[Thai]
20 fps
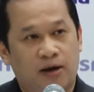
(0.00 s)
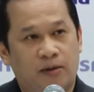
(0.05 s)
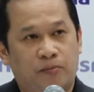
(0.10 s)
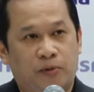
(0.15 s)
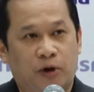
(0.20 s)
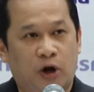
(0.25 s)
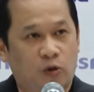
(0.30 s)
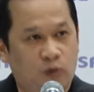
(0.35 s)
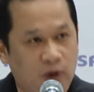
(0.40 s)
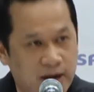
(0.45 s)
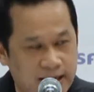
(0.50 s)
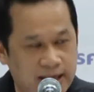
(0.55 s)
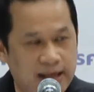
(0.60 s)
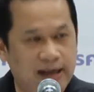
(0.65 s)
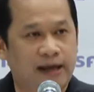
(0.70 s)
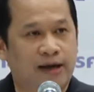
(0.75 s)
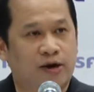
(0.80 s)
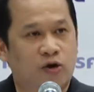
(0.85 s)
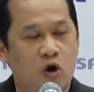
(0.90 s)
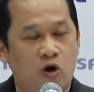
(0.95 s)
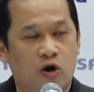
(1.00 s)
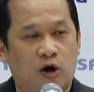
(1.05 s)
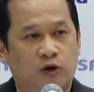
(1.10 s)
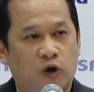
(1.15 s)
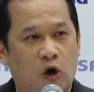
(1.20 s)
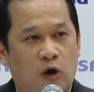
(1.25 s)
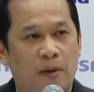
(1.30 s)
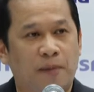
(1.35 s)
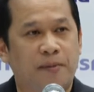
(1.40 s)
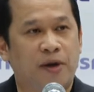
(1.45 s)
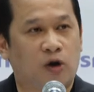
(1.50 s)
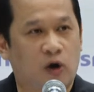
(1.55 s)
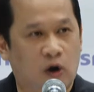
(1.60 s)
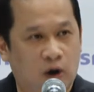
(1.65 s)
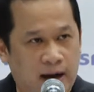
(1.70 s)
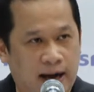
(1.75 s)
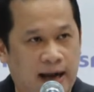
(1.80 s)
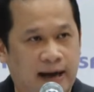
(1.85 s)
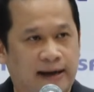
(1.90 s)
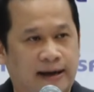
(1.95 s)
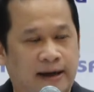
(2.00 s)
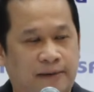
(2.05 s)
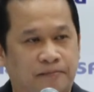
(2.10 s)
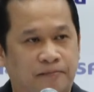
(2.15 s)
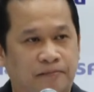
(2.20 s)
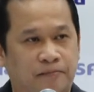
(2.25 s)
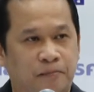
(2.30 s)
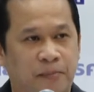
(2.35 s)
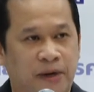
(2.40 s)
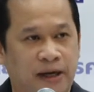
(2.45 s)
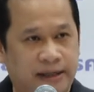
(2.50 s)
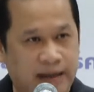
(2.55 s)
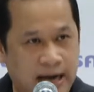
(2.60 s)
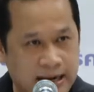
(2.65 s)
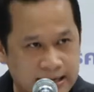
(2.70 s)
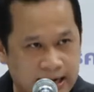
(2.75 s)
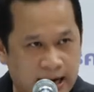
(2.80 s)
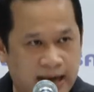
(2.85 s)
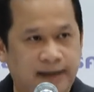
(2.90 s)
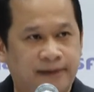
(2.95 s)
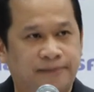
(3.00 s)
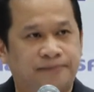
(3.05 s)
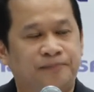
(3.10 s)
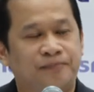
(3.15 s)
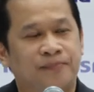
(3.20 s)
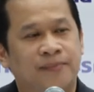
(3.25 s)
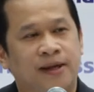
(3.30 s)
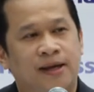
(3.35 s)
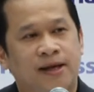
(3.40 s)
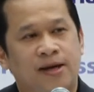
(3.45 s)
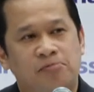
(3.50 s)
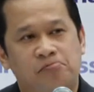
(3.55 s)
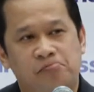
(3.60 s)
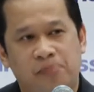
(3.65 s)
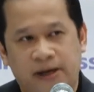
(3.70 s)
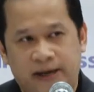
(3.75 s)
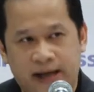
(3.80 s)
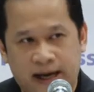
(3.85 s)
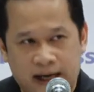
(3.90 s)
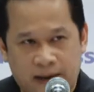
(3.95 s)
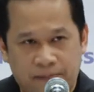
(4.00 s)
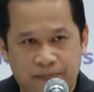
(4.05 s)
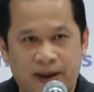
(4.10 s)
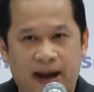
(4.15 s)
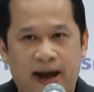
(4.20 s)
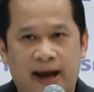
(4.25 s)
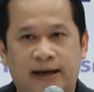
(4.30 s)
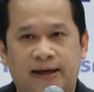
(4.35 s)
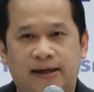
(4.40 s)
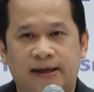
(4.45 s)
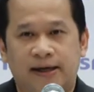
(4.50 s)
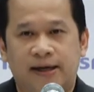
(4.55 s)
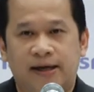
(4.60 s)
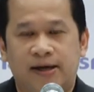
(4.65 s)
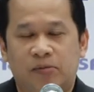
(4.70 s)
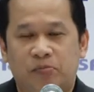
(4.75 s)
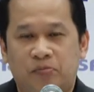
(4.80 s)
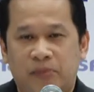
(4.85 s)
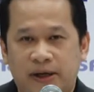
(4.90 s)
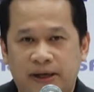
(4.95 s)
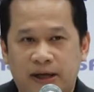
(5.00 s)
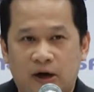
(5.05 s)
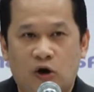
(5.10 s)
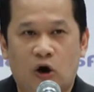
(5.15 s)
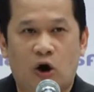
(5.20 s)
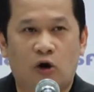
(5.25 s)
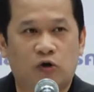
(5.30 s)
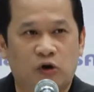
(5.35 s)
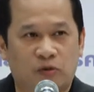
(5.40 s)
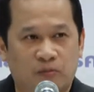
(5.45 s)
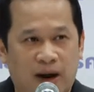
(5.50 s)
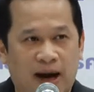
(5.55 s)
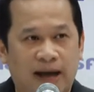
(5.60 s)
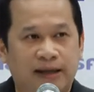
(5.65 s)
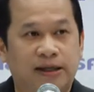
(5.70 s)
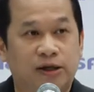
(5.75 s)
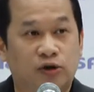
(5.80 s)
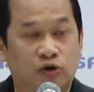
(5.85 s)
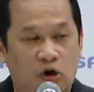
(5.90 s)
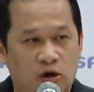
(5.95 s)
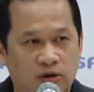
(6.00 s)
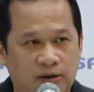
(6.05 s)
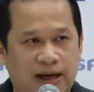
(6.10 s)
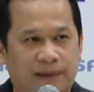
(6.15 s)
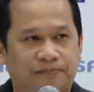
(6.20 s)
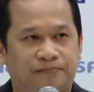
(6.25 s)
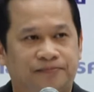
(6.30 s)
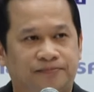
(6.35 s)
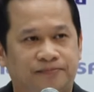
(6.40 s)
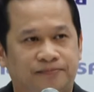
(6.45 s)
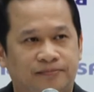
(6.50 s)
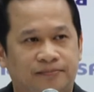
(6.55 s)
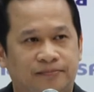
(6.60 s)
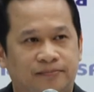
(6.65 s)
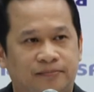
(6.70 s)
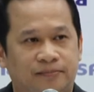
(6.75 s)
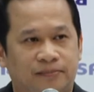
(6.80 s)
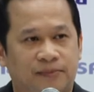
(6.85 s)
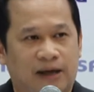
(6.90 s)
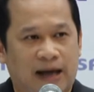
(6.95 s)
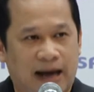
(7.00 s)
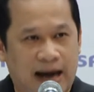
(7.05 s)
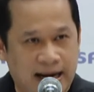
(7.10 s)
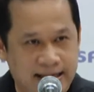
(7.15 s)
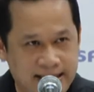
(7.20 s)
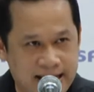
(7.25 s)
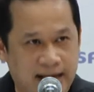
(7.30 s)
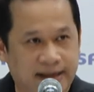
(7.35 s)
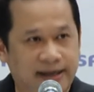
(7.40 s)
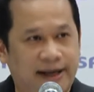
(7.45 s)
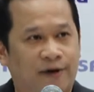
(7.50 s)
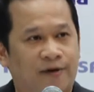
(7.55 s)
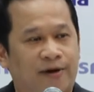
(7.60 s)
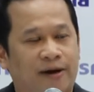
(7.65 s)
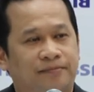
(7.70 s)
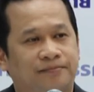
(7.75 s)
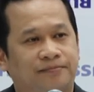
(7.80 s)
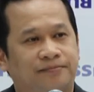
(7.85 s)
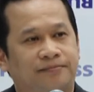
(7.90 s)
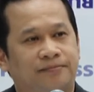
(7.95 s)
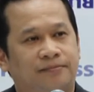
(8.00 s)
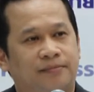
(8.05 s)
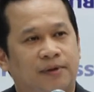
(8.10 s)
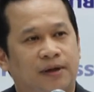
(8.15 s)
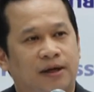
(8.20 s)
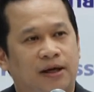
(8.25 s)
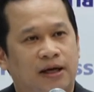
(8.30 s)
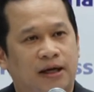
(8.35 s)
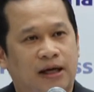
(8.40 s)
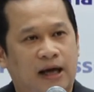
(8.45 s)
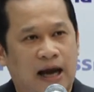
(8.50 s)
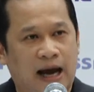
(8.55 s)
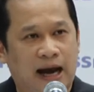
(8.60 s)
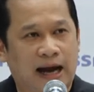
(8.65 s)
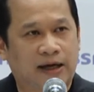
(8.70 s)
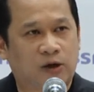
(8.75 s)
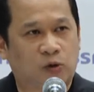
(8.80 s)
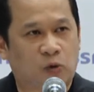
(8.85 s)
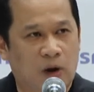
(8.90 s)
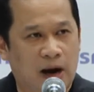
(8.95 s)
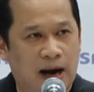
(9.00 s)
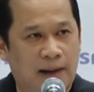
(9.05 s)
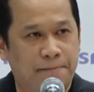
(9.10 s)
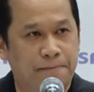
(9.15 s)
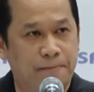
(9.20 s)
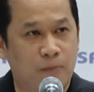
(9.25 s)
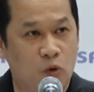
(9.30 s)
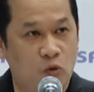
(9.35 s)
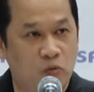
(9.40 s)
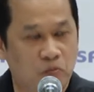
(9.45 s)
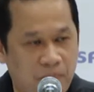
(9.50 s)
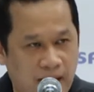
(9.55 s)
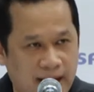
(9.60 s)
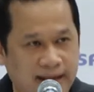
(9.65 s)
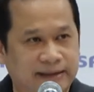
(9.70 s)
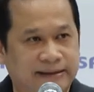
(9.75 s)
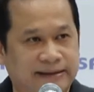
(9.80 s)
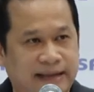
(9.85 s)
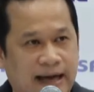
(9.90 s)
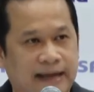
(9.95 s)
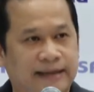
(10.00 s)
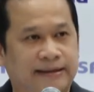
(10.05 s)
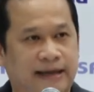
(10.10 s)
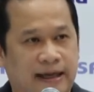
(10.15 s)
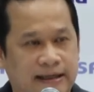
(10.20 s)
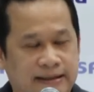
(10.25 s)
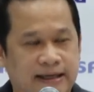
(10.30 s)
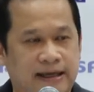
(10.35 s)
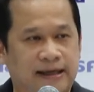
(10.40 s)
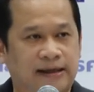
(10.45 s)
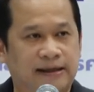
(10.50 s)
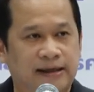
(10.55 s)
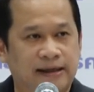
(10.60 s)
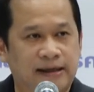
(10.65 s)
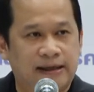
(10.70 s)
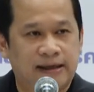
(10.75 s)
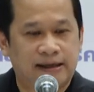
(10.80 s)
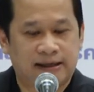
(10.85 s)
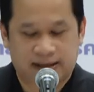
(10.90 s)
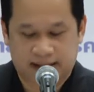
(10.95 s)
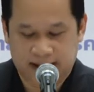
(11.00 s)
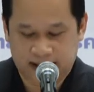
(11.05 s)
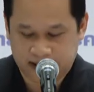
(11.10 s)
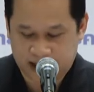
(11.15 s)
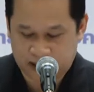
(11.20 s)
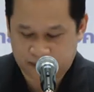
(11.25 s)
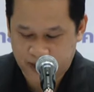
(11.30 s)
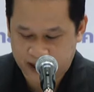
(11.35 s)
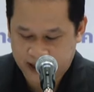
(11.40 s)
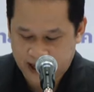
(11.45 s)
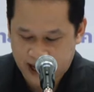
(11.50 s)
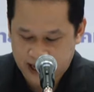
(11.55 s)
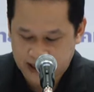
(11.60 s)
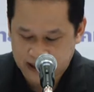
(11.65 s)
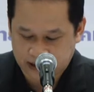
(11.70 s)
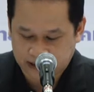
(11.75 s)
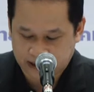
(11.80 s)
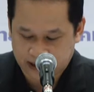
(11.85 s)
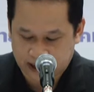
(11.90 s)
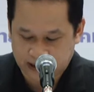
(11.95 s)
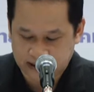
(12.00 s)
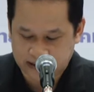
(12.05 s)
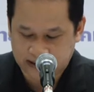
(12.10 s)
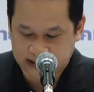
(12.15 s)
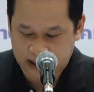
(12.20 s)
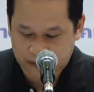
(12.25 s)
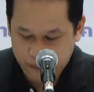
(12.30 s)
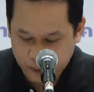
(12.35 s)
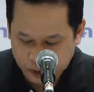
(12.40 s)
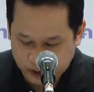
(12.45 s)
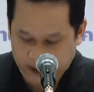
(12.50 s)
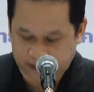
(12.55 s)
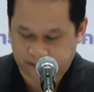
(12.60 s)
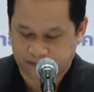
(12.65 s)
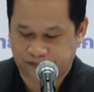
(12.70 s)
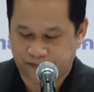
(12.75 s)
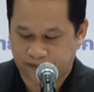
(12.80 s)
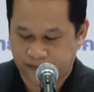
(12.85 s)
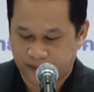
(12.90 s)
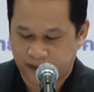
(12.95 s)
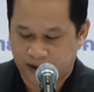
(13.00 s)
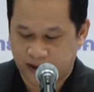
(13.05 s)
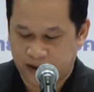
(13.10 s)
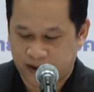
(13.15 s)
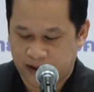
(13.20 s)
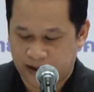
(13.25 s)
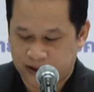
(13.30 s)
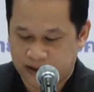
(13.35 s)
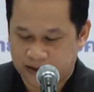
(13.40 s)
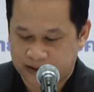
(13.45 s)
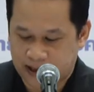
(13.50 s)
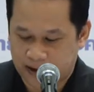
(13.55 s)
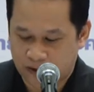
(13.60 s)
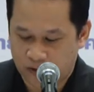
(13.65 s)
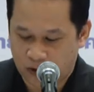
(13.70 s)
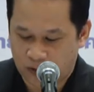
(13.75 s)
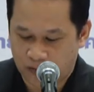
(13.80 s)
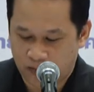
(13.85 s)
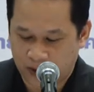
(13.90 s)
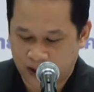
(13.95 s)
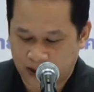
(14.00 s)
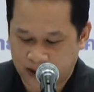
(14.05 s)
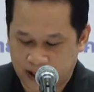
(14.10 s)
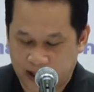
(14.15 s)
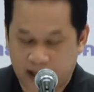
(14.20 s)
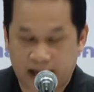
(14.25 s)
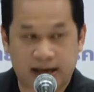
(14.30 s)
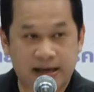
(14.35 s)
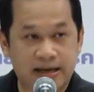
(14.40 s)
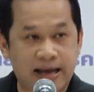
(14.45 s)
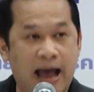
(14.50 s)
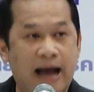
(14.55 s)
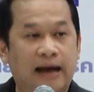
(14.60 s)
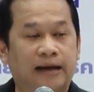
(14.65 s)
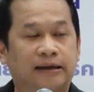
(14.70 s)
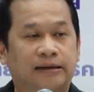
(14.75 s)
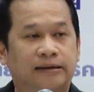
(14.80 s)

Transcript: เพราะวันนี้กกตไม่มีข้ออ้างครับ มีทั้งเงินมีทั้งอำนาจ มีทั้งข้อกฎหมายที่รองรับขาดอย่างเดียวครับขาดความมุ่งมั่นตั้งใจจริง ที่จะทำให้การเลือกตั้งสำเร็จ สังคมเลยได้เห็นอย่าง